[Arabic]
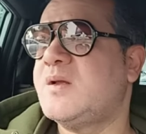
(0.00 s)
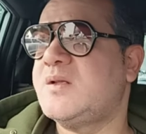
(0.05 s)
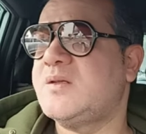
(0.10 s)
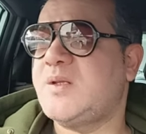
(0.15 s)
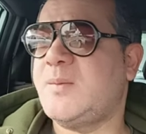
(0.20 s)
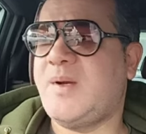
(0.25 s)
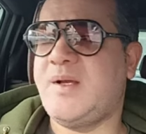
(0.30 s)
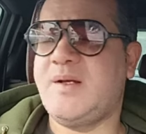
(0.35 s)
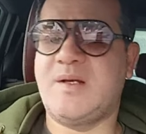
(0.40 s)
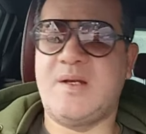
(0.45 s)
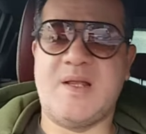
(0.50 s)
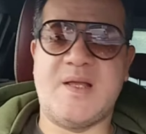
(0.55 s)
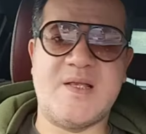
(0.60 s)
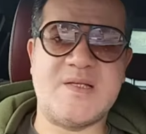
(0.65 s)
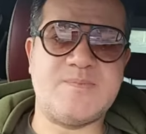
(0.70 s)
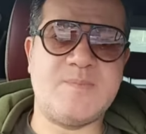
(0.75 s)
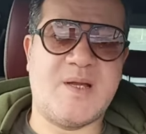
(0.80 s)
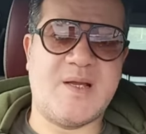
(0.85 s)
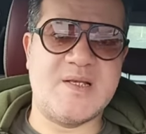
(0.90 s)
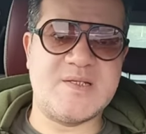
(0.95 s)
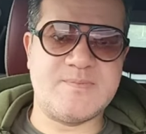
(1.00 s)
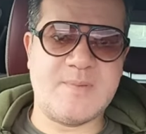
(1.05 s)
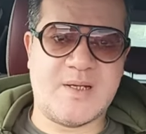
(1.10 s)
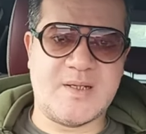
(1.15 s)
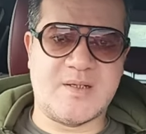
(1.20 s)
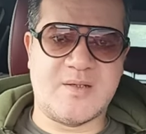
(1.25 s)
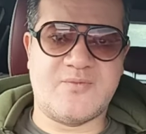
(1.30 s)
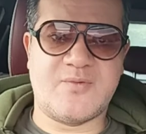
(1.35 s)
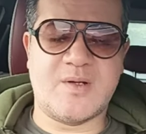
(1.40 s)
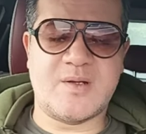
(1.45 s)
طبعا اللي هيسمع هيسمع
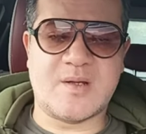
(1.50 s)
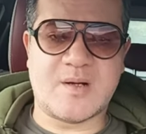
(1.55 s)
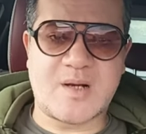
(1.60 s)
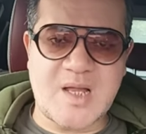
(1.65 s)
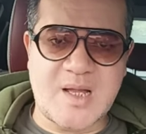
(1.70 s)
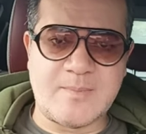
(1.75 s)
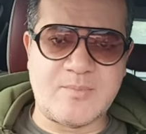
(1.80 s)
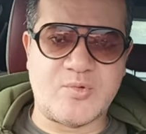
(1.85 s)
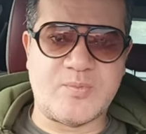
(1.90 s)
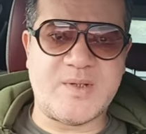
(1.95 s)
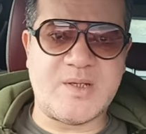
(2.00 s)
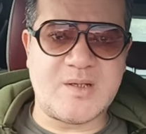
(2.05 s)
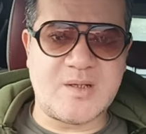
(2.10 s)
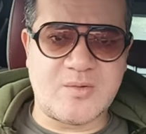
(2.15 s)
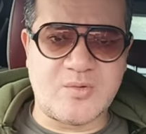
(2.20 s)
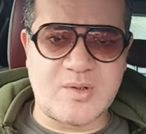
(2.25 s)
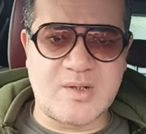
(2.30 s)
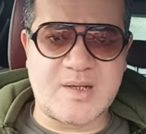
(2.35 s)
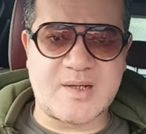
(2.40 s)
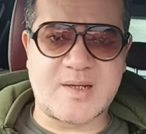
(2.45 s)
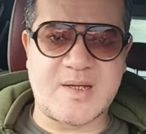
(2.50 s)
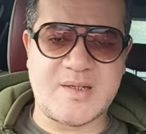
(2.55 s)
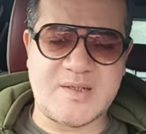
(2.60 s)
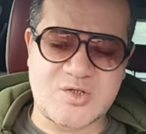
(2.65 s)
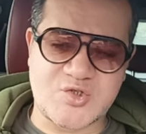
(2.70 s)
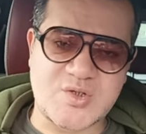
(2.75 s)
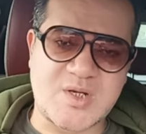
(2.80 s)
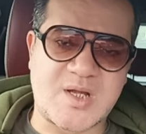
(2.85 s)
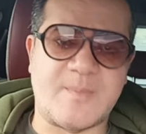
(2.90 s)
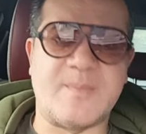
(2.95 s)
ان يفكر حمو بيكا والاغاني
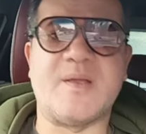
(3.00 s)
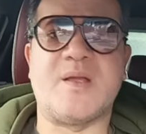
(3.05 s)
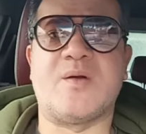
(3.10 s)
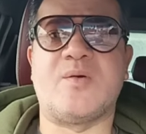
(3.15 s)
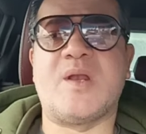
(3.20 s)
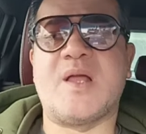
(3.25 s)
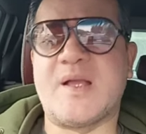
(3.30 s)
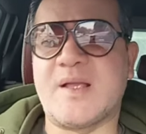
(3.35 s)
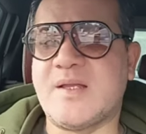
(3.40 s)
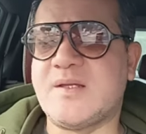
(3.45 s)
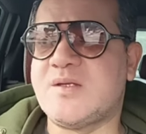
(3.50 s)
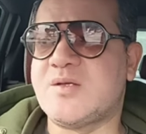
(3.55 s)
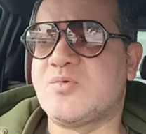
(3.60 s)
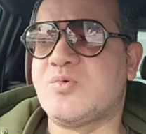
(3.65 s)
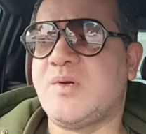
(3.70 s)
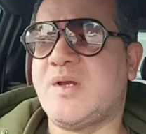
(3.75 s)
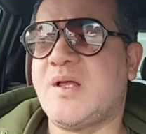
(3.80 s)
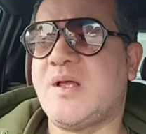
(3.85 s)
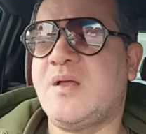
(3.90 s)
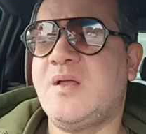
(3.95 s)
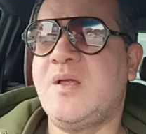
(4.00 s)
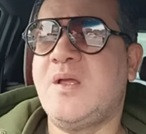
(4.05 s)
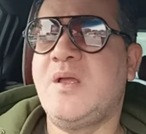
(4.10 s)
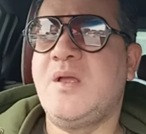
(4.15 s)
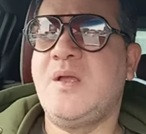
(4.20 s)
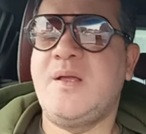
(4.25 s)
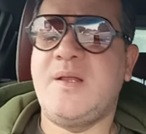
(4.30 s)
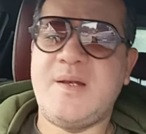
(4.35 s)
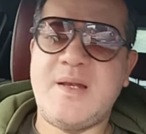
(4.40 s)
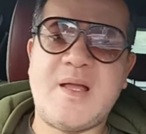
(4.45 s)
الشعبيه والحاجات دي كلها
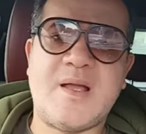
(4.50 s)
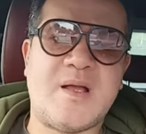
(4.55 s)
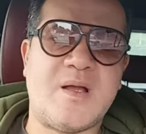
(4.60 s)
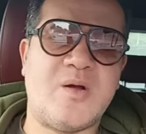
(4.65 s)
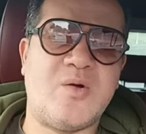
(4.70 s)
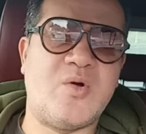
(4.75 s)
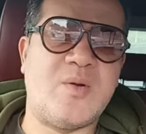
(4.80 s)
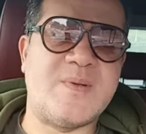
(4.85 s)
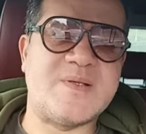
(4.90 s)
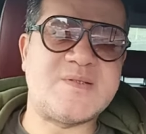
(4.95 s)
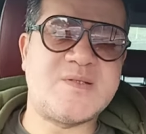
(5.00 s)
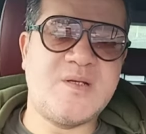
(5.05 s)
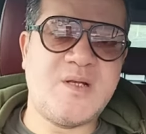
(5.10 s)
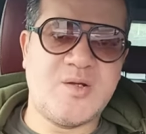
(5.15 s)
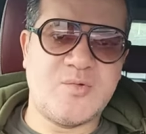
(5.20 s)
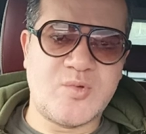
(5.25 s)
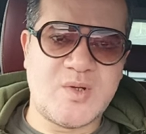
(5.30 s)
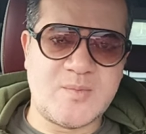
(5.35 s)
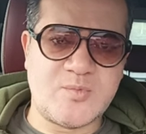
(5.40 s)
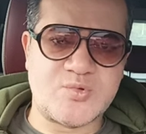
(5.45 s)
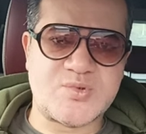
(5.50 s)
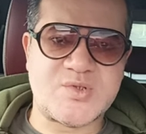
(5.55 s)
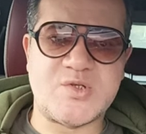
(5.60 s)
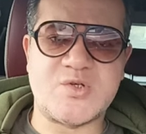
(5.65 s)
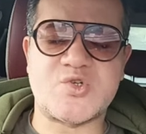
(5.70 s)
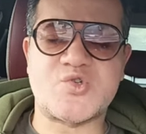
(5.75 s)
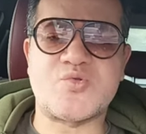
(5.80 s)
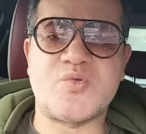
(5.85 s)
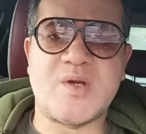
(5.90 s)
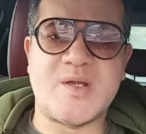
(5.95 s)
لا هو بس العنوان مثير
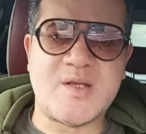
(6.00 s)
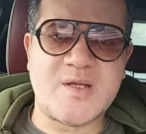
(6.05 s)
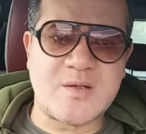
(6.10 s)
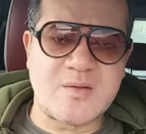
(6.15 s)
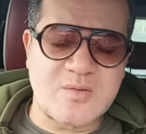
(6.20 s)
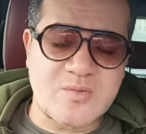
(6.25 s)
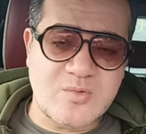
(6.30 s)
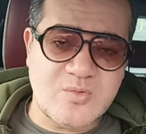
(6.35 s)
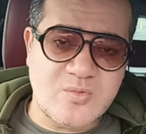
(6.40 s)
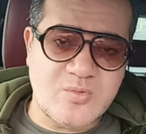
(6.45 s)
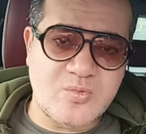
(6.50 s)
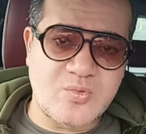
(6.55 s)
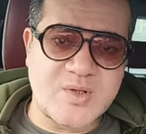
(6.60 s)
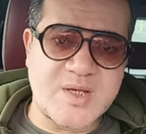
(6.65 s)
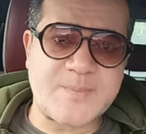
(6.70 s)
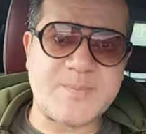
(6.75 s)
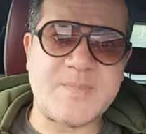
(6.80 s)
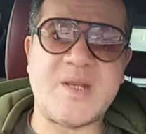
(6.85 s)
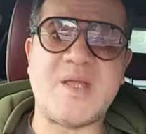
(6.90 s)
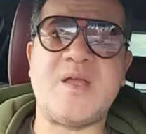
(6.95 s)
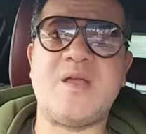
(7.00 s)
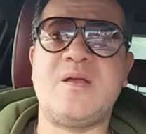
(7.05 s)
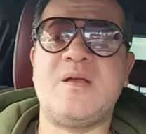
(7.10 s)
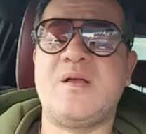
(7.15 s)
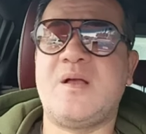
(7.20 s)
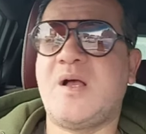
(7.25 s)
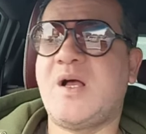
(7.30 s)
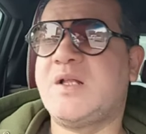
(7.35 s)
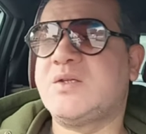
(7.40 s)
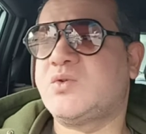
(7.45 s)
شويه وجبناه
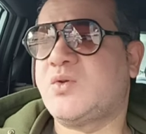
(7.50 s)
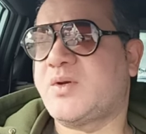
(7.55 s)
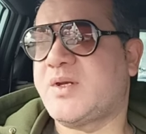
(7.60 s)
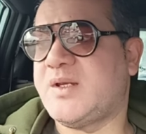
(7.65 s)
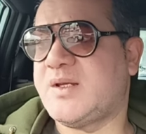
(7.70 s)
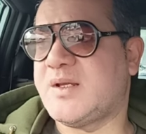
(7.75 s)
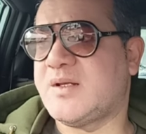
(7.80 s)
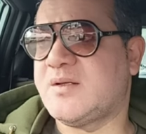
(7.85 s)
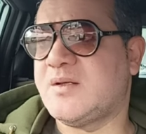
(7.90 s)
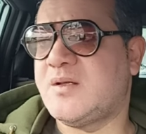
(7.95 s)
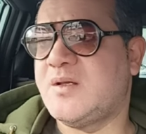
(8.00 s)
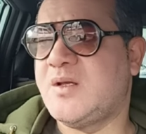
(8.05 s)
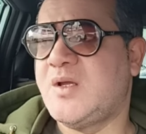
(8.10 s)
عن طريق كده